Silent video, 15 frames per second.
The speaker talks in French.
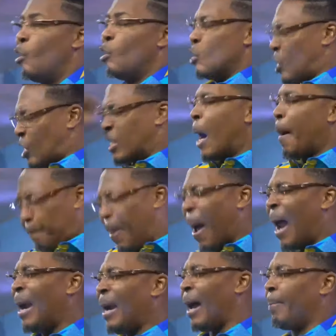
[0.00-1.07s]

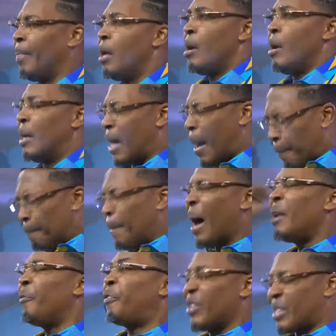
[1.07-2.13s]
J'appelle la
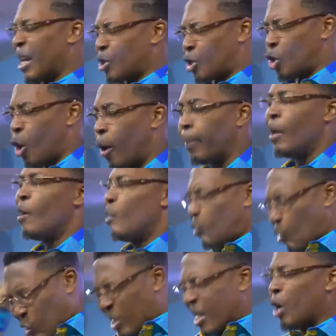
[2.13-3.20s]
manifestation
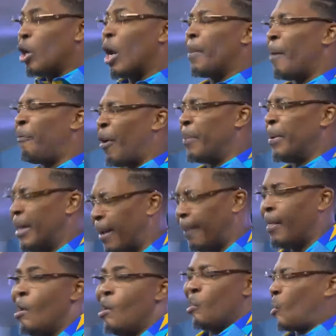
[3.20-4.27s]
du salut dans ma famille.
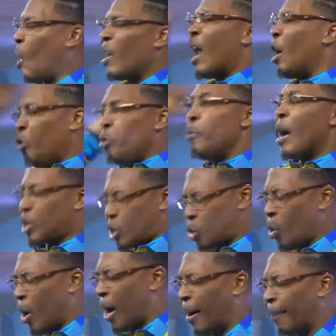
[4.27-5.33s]
Que la lumière
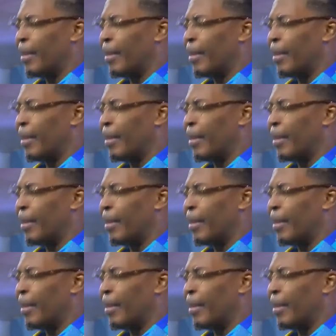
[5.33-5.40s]
soit